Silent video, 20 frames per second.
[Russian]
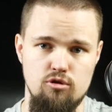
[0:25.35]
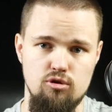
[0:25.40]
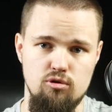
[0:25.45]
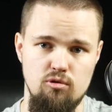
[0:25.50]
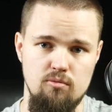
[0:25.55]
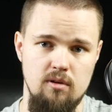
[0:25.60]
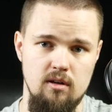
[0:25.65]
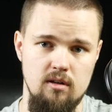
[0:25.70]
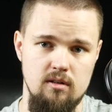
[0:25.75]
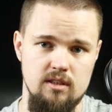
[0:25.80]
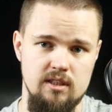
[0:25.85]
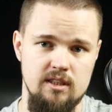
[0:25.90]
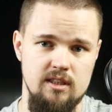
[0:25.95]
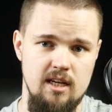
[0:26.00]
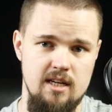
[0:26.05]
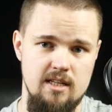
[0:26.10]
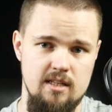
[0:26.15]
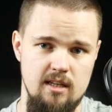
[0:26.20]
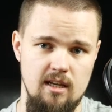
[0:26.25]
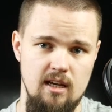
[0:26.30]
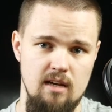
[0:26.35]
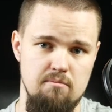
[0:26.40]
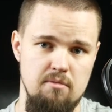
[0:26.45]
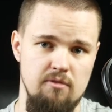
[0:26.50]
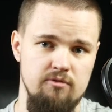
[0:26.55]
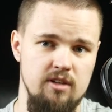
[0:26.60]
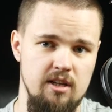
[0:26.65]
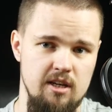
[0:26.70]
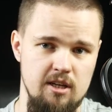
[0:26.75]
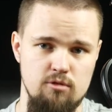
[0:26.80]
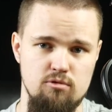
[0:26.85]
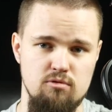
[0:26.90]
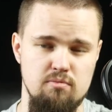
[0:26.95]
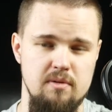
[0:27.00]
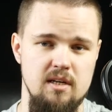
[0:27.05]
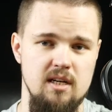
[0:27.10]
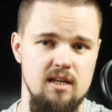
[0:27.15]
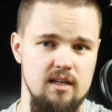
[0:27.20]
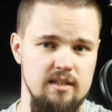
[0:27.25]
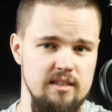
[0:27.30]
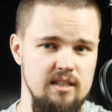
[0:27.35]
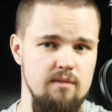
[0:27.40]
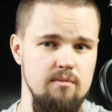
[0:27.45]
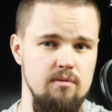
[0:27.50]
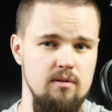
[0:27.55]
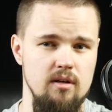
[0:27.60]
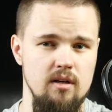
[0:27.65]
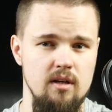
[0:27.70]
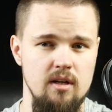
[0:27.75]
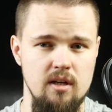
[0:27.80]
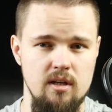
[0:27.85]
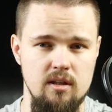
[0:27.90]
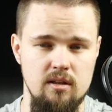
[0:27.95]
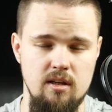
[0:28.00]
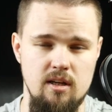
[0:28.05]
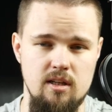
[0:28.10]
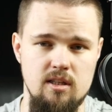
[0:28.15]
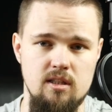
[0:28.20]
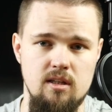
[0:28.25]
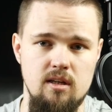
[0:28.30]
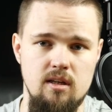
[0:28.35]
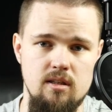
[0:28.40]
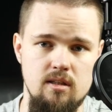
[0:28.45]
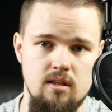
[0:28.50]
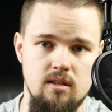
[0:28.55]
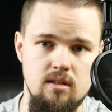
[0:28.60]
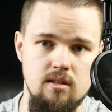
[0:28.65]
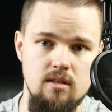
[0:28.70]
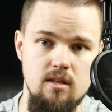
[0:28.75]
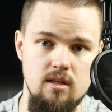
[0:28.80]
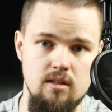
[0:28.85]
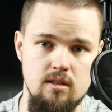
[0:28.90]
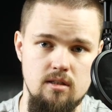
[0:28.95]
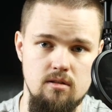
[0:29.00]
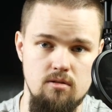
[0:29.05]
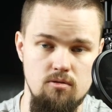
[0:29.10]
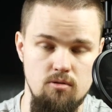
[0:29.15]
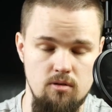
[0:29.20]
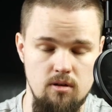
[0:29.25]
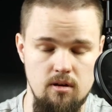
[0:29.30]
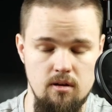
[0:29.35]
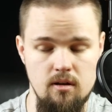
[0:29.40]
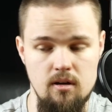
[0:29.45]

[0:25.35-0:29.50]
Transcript: чтобы стать или повторить успех хотя бы 3310 Nokia.